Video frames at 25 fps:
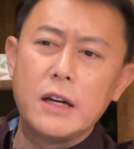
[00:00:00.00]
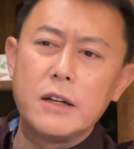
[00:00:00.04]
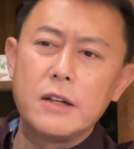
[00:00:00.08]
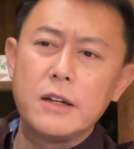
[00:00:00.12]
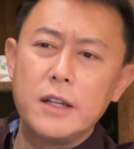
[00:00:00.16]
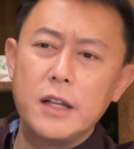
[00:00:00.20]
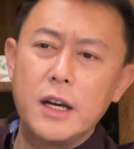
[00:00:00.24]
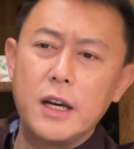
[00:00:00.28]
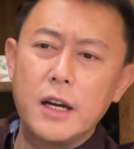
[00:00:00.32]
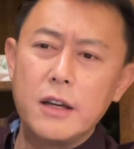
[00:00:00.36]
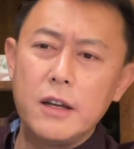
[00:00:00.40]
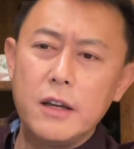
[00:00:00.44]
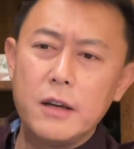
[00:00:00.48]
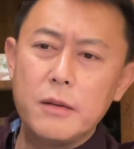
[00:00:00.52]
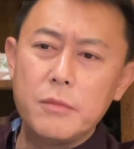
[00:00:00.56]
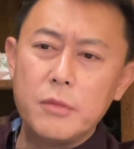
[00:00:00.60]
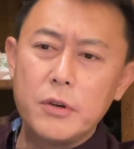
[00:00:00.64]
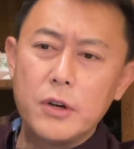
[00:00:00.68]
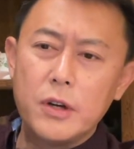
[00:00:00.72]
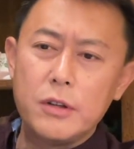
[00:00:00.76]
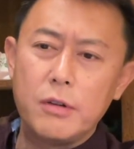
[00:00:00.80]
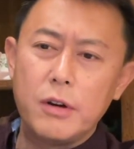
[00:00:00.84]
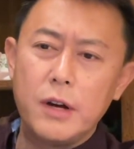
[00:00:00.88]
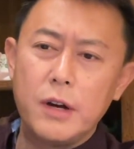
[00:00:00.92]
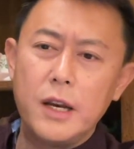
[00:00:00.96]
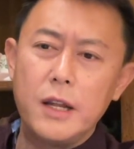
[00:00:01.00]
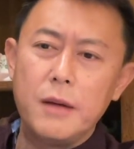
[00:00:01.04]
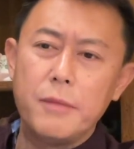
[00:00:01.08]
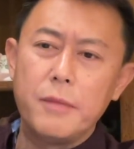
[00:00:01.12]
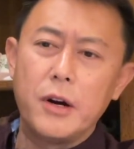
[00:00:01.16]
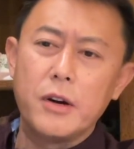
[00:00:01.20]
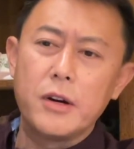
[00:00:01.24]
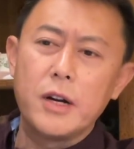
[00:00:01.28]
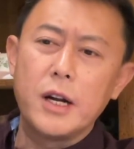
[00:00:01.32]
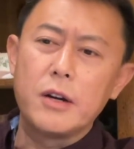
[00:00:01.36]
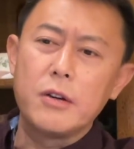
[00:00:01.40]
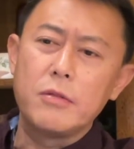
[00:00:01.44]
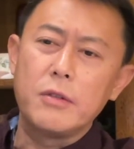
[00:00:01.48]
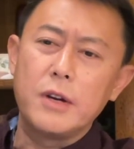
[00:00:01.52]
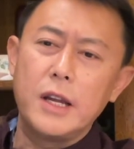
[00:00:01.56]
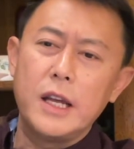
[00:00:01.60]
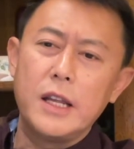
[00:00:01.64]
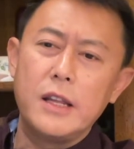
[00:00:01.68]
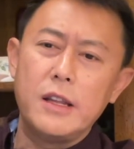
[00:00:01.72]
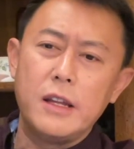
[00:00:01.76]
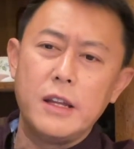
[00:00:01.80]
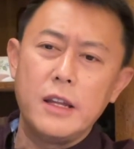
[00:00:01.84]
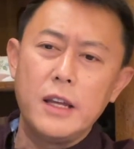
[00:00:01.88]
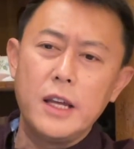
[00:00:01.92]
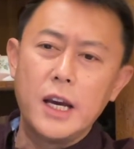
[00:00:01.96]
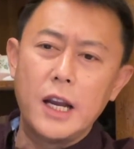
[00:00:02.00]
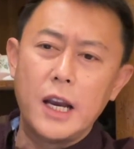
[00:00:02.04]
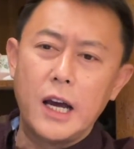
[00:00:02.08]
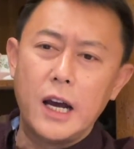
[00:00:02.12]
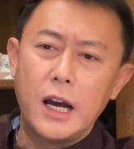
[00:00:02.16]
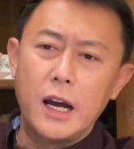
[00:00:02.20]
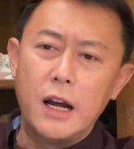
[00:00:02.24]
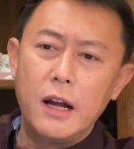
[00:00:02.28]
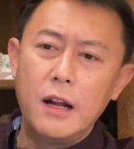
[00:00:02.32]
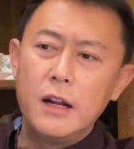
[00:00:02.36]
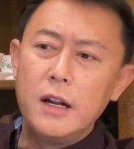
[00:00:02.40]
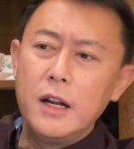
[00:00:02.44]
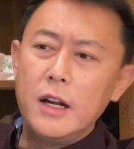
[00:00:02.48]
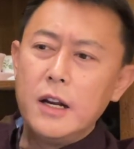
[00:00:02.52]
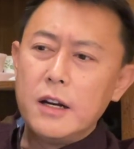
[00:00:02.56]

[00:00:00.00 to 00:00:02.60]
浙江宁波全力保障重点企业啦，